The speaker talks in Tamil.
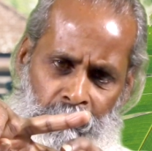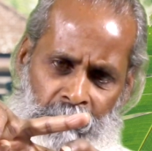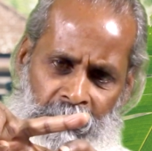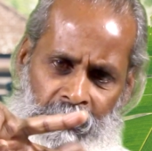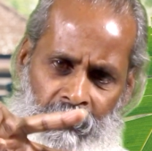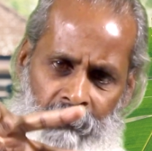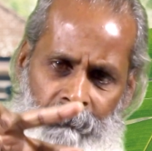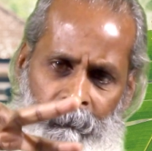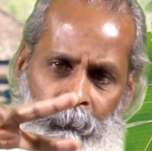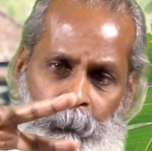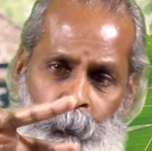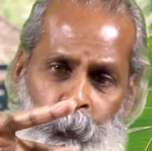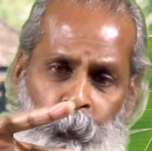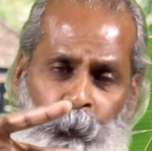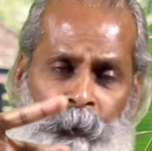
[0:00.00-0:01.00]
முனைகளும்
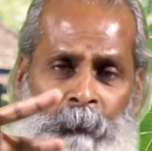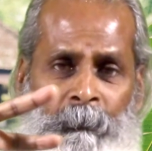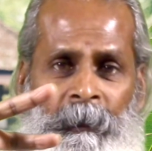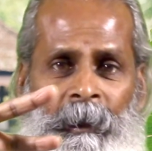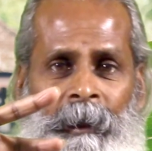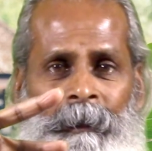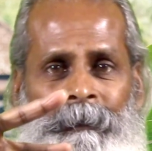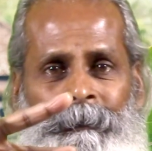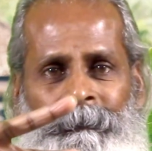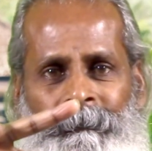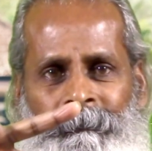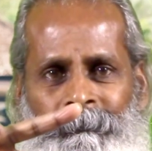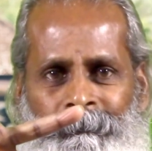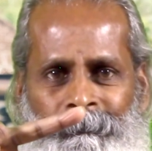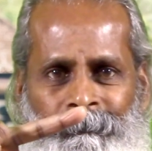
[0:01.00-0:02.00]
கூர்மையாக
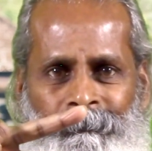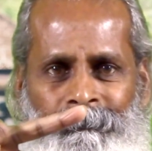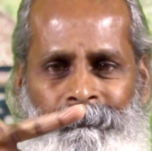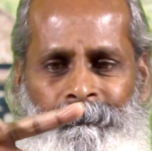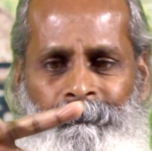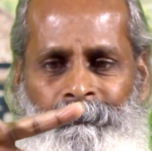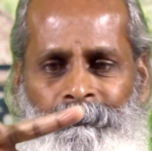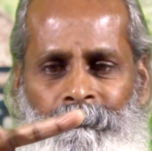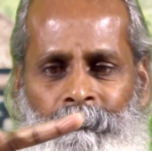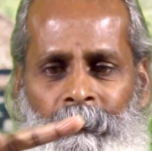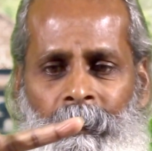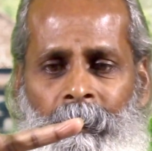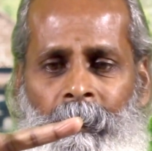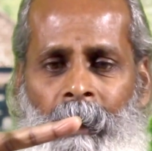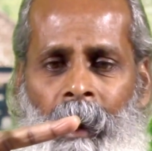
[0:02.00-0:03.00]
இருக்கும்
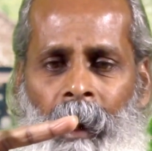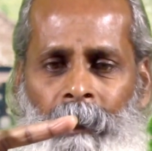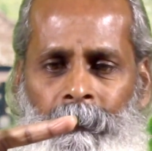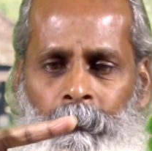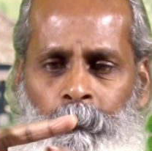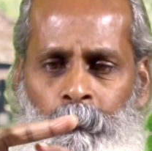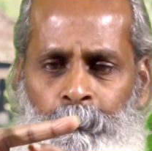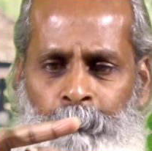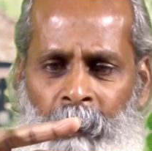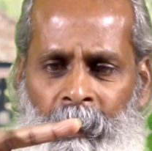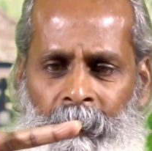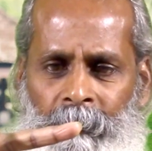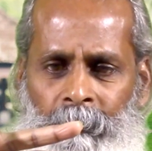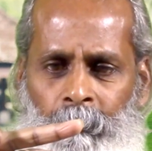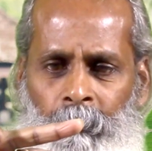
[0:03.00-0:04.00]
அந்த
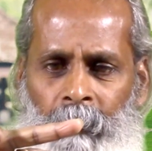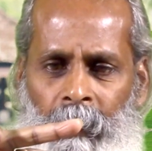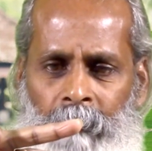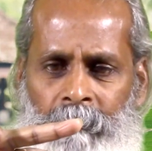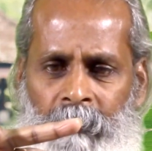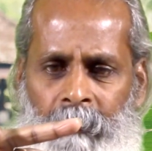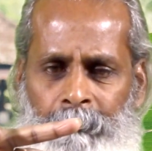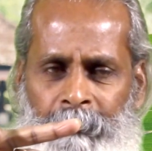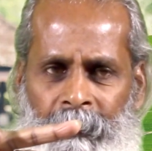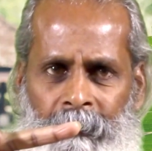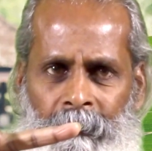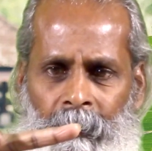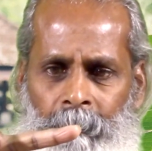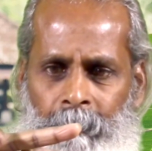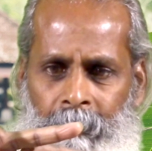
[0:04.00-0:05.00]
உப்பானது ஓரளவுக்கு
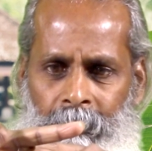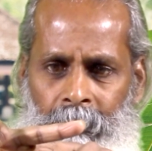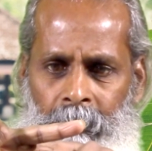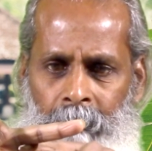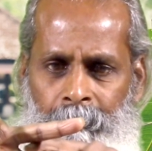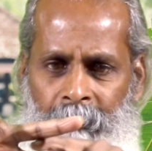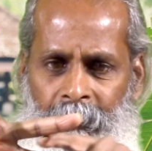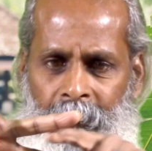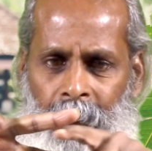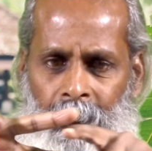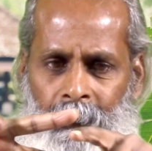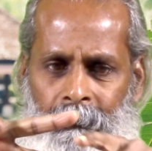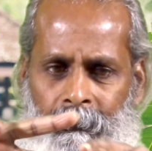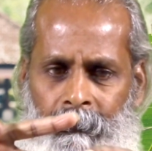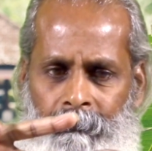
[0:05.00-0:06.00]
பெரிதான உடனே இப்படி
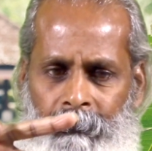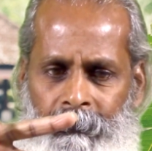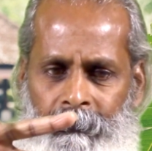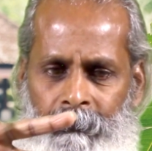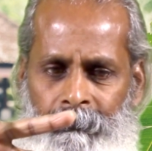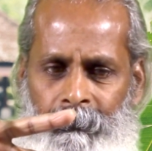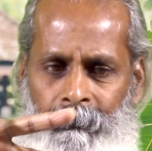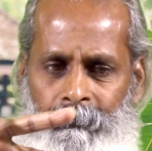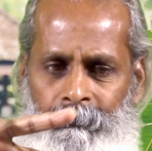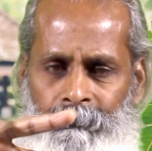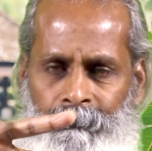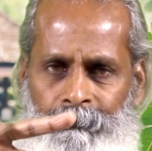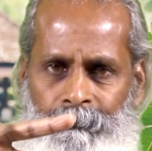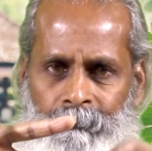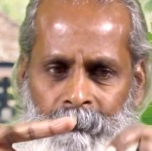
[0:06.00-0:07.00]
கலன்று வந்துவிடும்
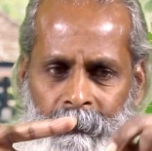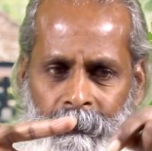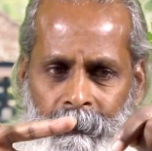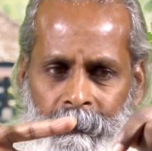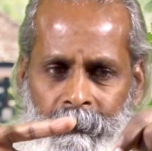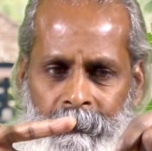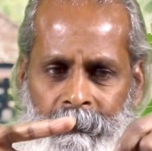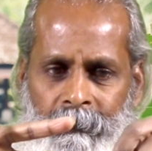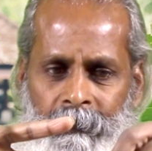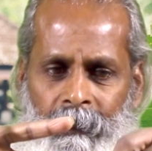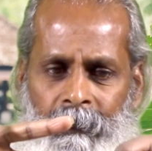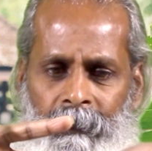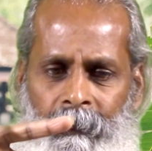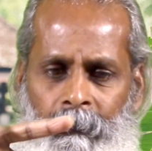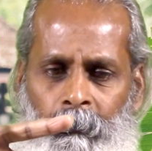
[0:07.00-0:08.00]

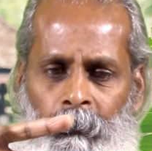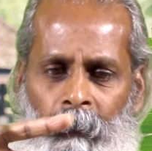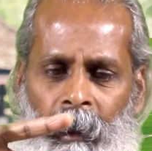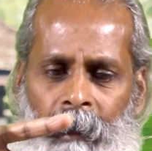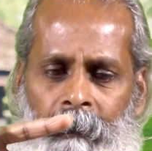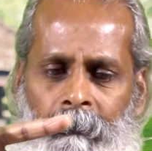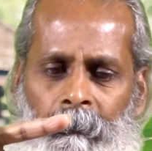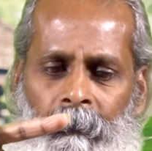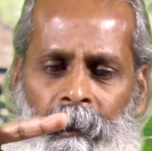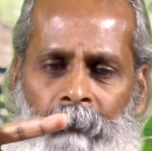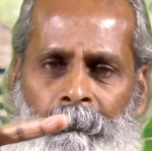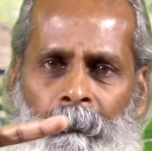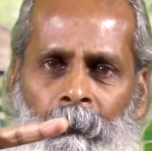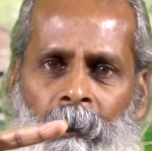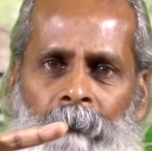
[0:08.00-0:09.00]
சிறுநீர் குழாய்க்குள்ளே
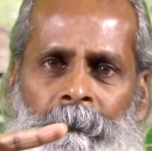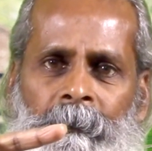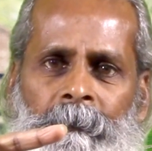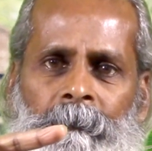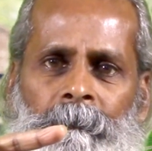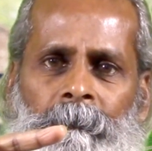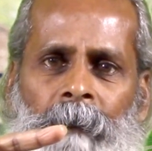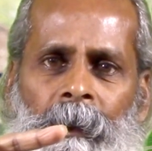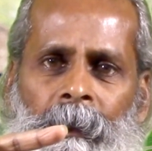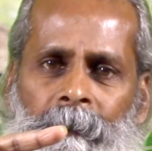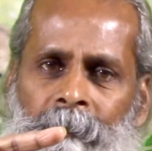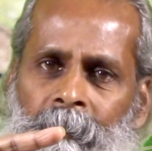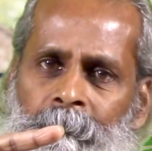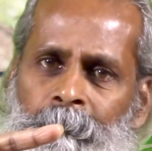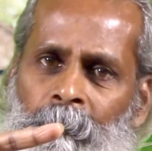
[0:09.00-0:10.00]
போக வேண்டும் அங்கே
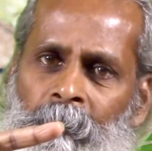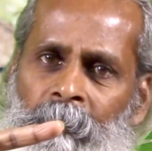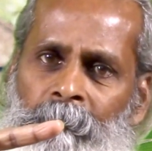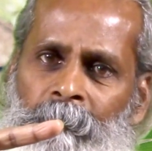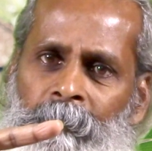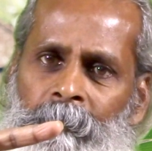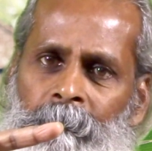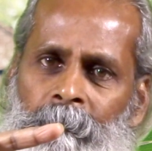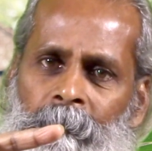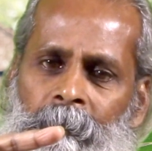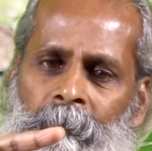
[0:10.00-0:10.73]
தான் போக முடியும்